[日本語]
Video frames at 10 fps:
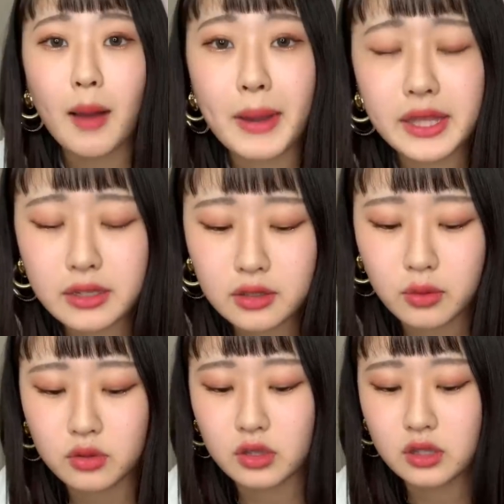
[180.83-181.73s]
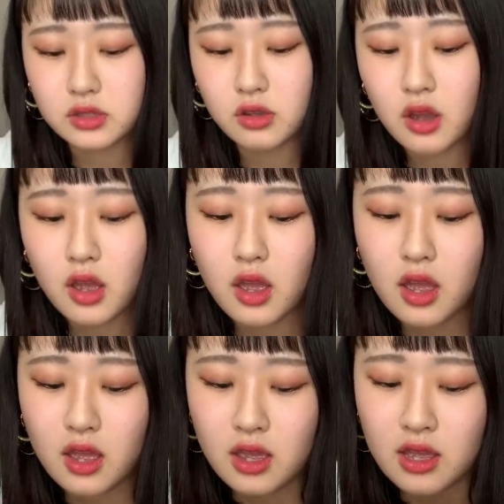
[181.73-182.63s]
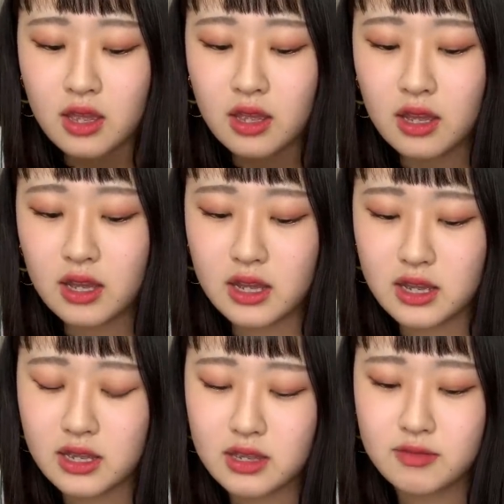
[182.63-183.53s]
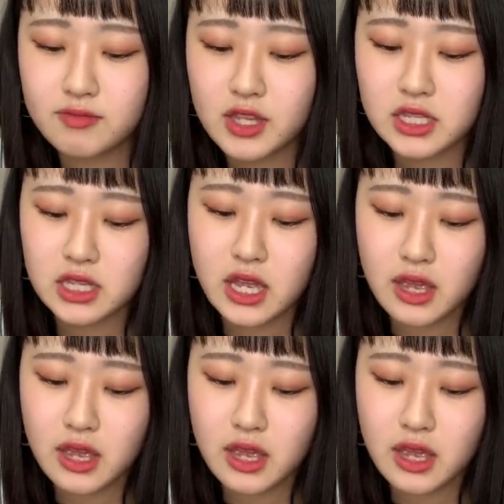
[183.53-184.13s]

えてるってことなんですよ。はぁ、あ、痩せたい。